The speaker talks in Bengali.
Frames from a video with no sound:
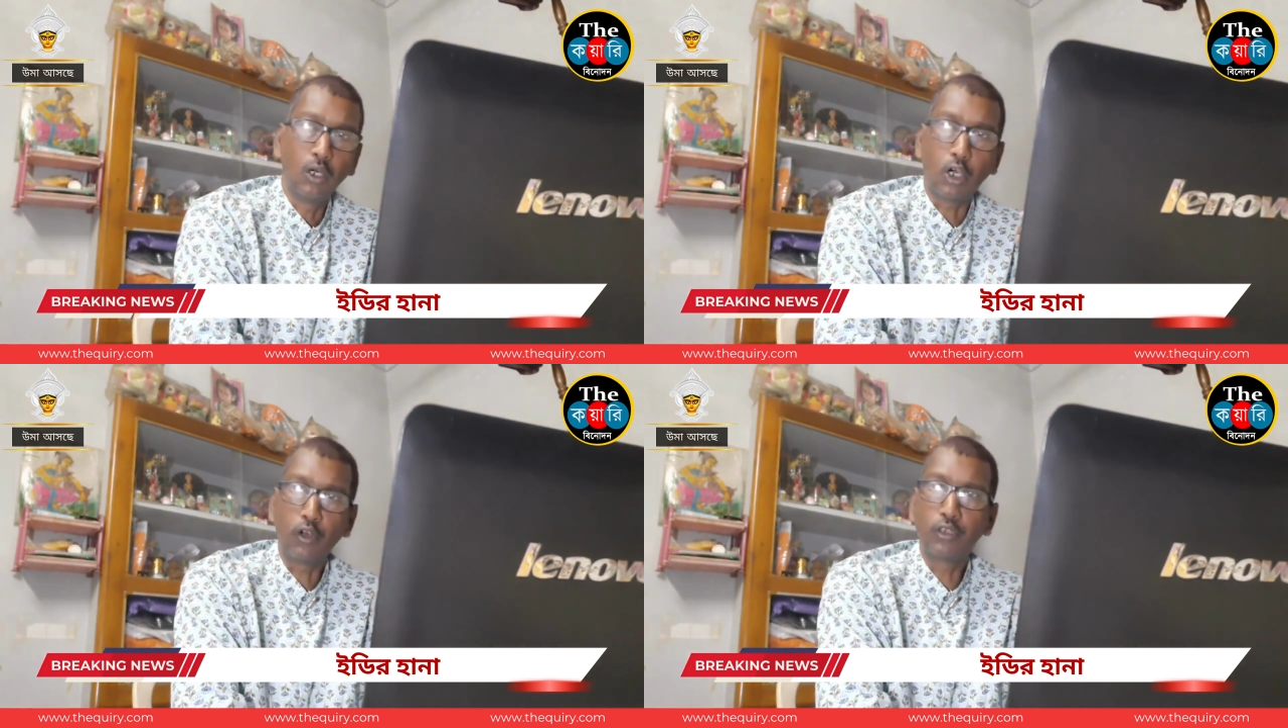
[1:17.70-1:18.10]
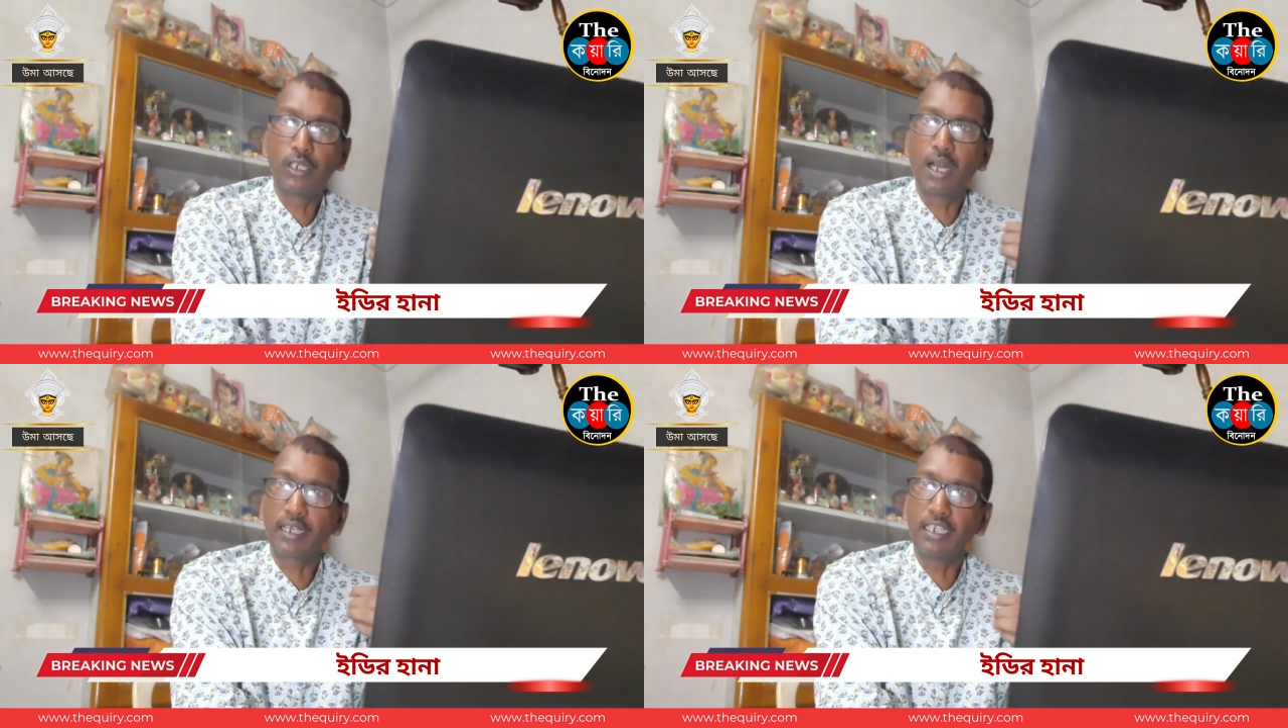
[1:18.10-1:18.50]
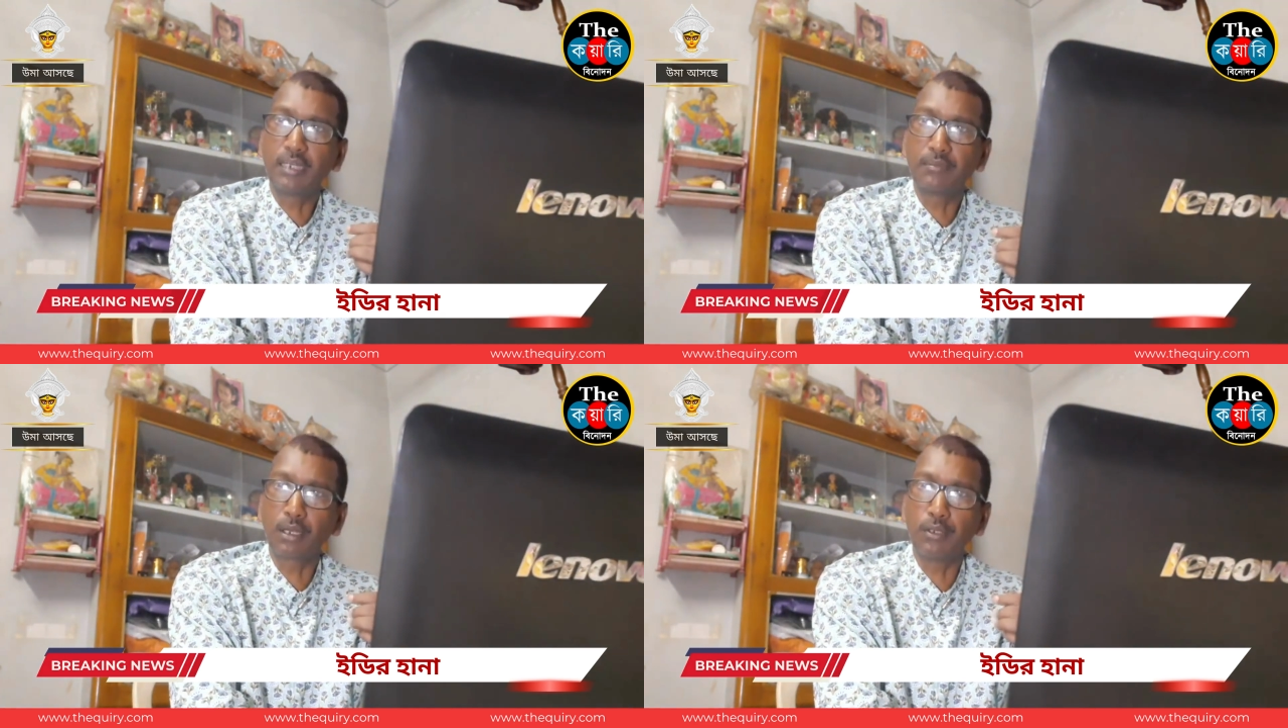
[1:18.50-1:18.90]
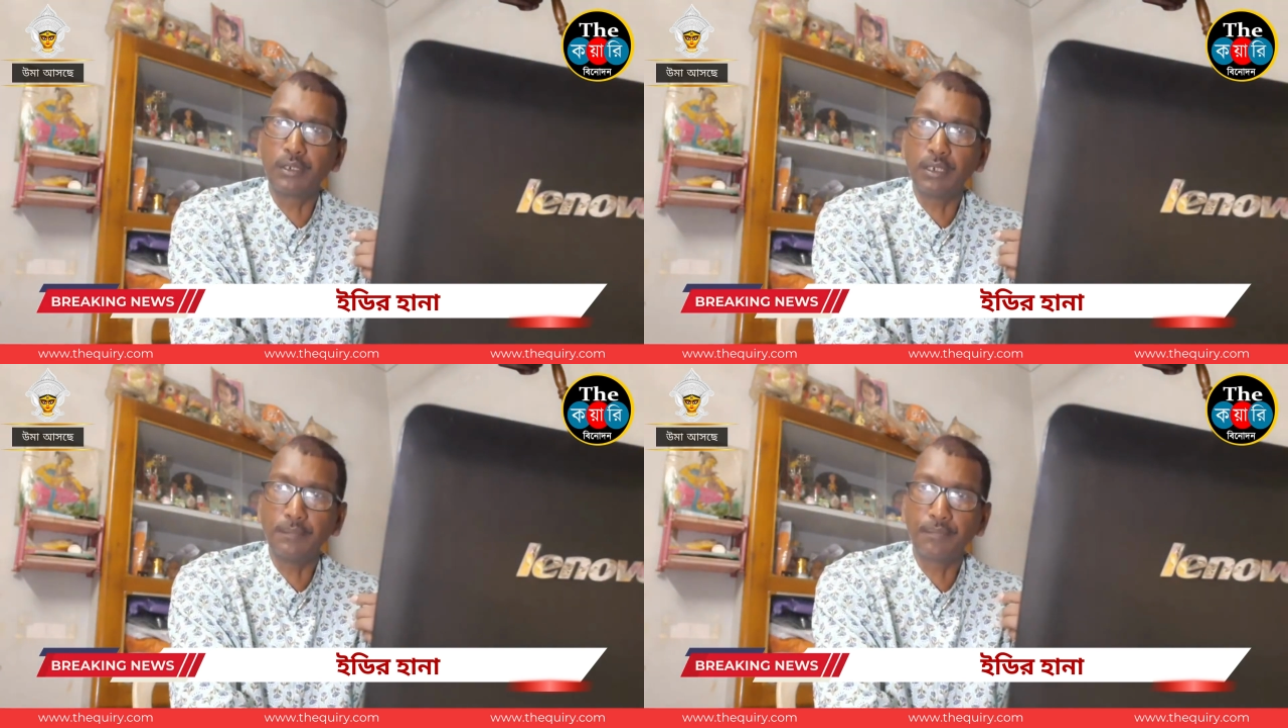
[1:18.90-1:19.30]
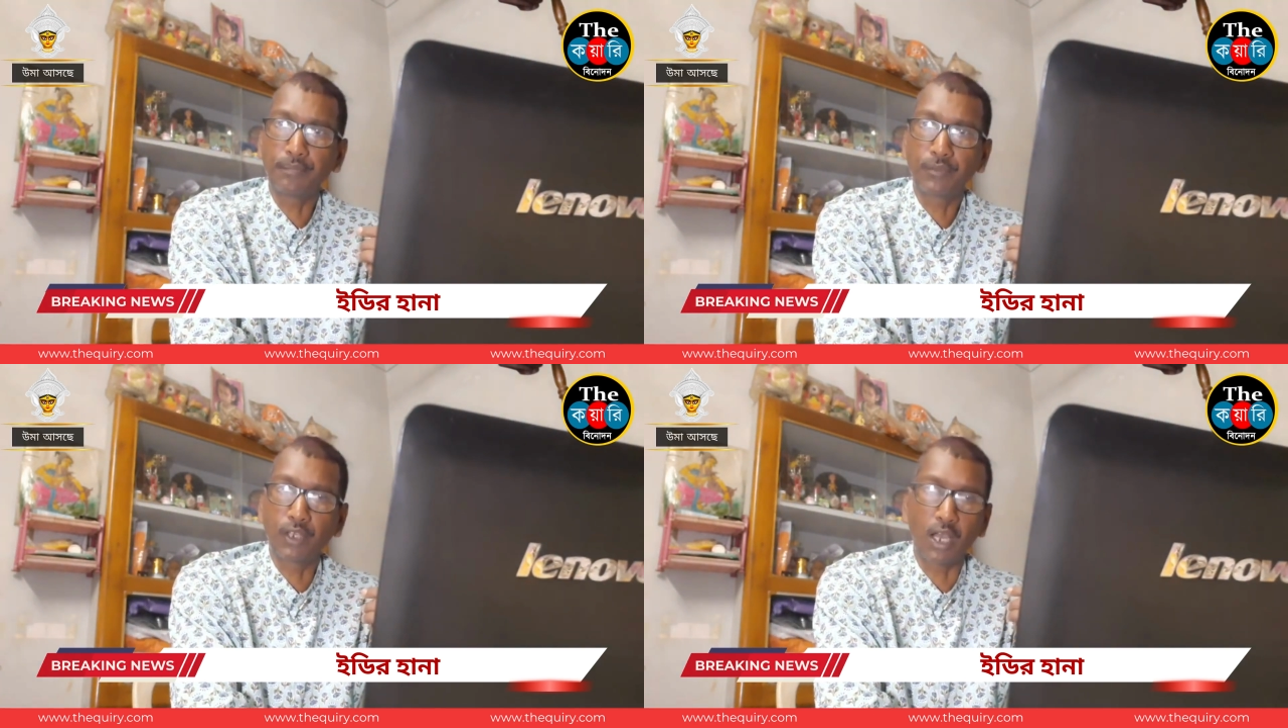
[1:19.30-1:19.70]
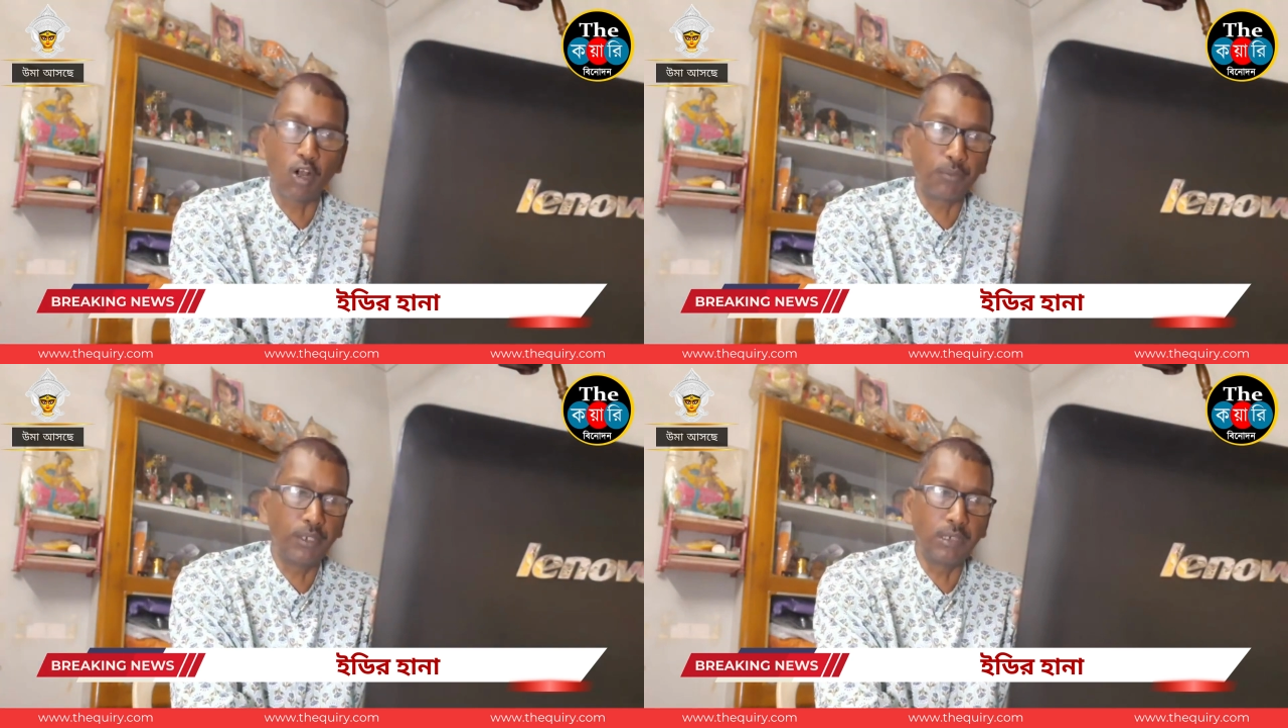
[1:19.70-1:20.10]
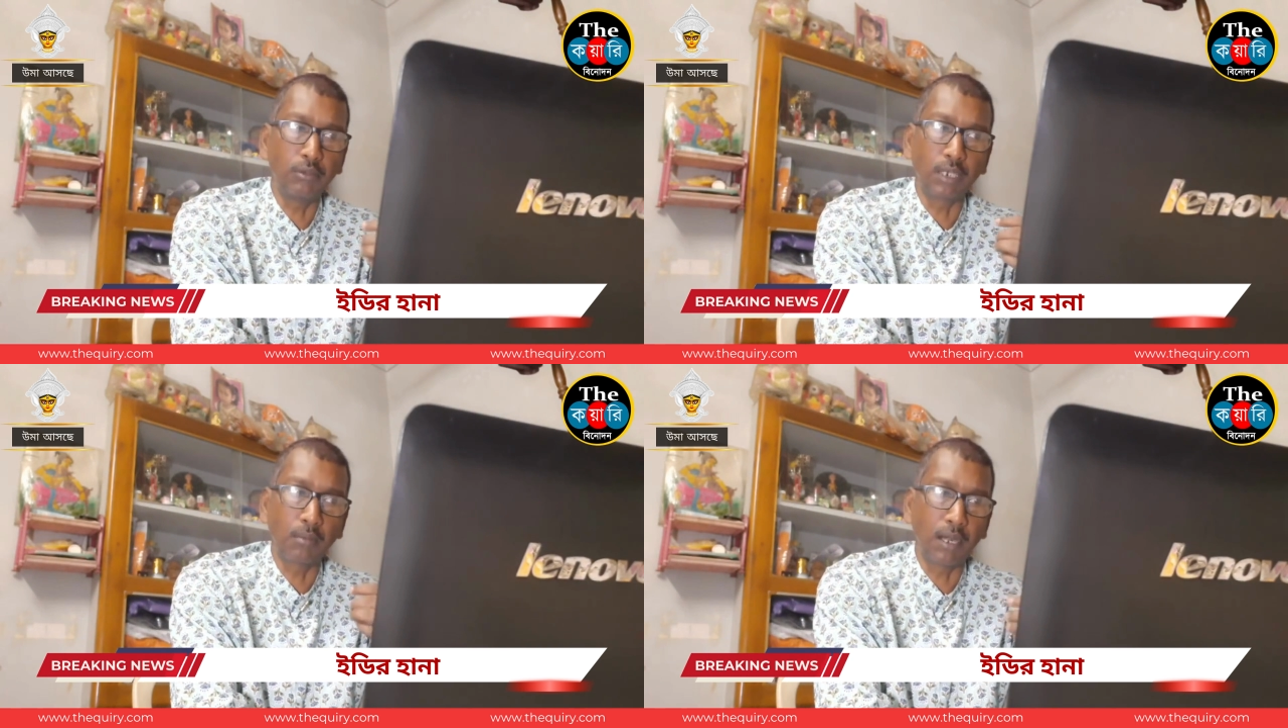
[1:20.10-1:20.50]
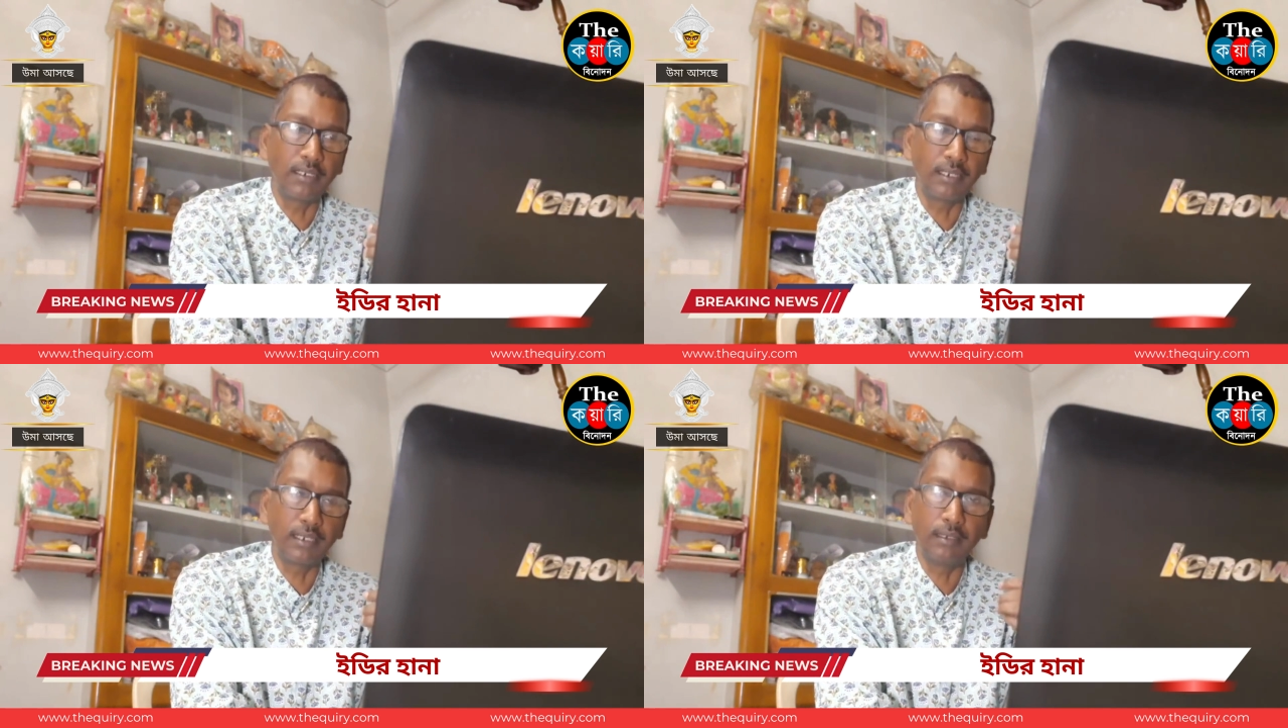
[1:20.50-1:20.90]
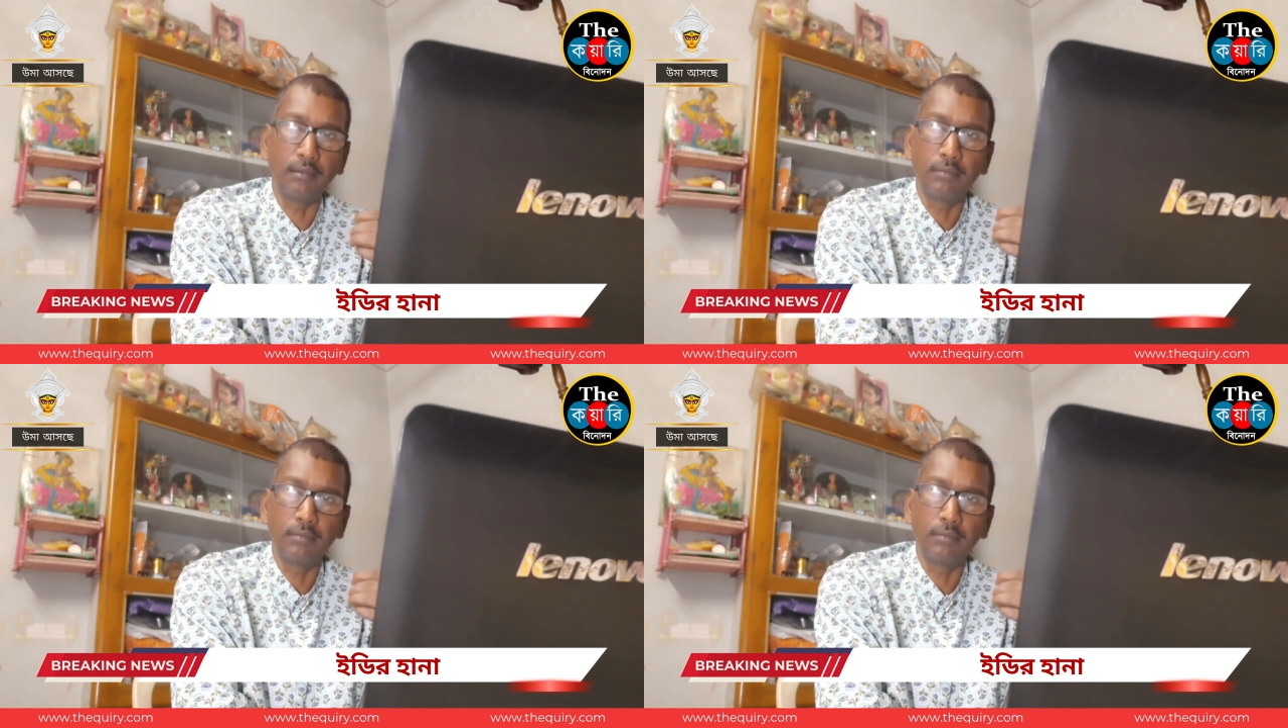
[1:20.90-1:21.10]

অয়নশীল আগেই গ্রেপ্তার হয়েছে তার অফিস এবং তার বাড়ি থেকে